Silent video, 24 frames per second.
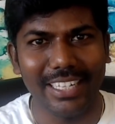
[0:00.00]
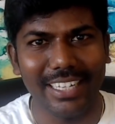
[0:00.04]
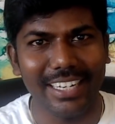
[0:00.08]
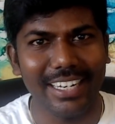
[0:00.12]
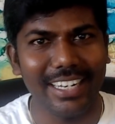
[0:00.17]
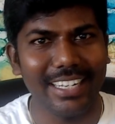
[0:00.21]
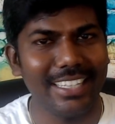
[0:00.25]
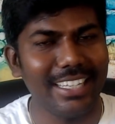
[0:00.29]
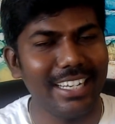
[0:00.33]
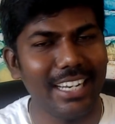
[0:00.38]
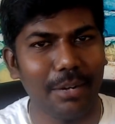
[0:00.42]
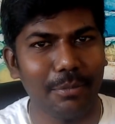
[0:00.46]

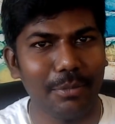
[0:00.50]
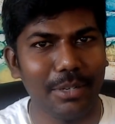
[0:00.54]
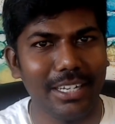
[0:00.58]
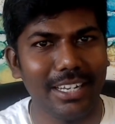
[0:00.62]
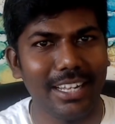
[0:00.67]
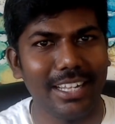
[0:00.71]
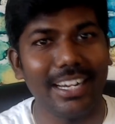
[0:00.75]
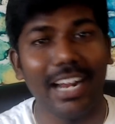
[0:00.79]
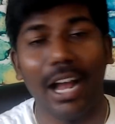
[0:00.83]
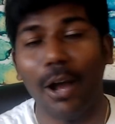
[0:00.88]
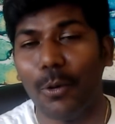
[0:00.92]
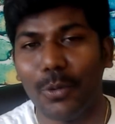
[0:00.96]
இருக்கிறது இல்லை
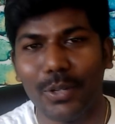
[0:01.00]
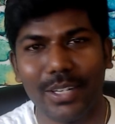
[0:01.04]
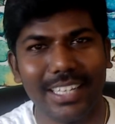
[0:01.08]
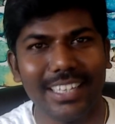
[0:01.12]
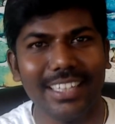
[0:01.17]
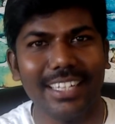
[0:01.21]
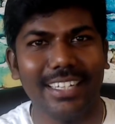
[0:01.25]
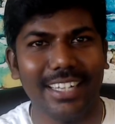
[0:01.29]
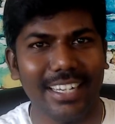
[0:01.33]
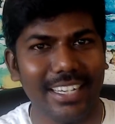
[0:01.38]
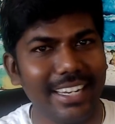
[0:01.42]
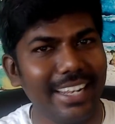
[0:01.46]
அப்படின்னாரு அவருக்கு
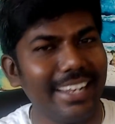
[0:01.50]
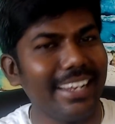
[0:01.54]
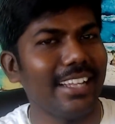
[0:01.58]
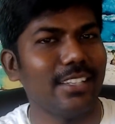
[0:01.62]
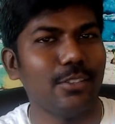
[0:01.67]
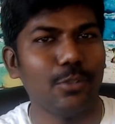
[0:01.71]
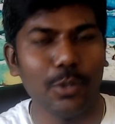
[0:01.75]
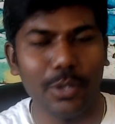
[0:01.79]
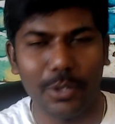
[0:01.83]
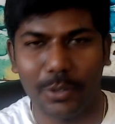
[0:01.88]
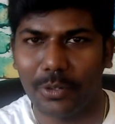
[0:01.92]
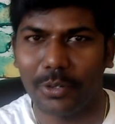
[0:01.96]
இந்த டெக்னிக்கை
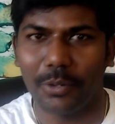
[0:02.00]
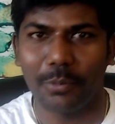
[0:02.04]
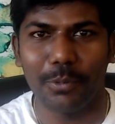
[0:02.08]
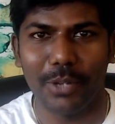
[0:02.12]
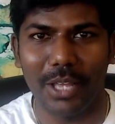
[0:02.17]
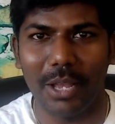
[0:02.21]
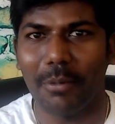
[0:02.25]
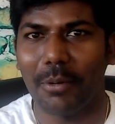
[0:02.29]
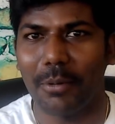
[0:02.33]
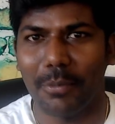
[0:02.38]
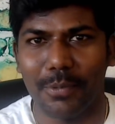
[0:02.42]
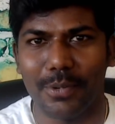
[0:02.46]
நான் சொல்லிக் கொடுக்க
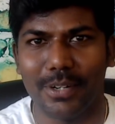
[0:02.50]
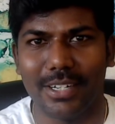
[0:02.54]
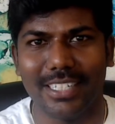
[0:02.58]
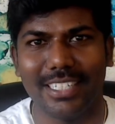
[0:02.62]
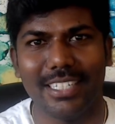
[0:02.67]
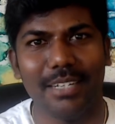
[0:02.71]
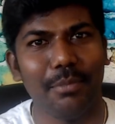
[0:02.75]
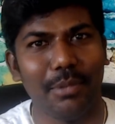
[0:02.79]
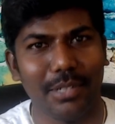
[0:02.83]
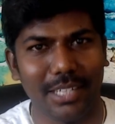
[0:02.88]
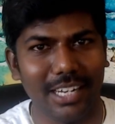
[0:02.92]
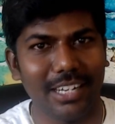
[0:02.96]
முடியாமல்
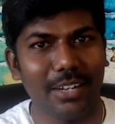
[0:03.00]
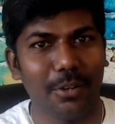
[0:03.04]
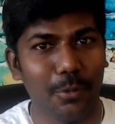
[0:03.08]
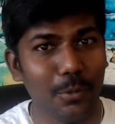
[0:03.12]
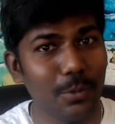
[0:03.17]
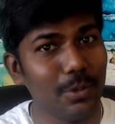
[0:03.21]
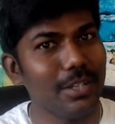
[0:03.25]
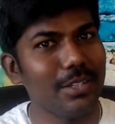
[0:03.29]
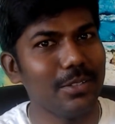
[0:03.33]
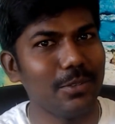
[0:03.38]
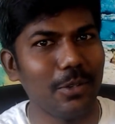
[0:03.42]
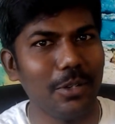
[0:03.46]
போயிடுச்சு பட் ஆனால்
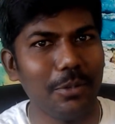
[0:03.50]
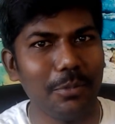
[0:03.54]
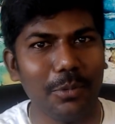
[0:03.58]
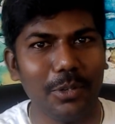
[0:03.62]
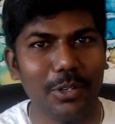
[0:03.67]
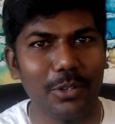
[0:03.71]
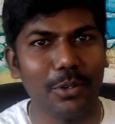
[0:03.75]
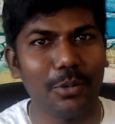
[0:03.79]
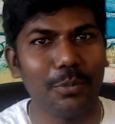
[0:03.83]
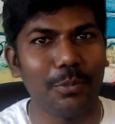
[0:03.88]
உங்களுக்கு சொல்லிக் கொடுக்க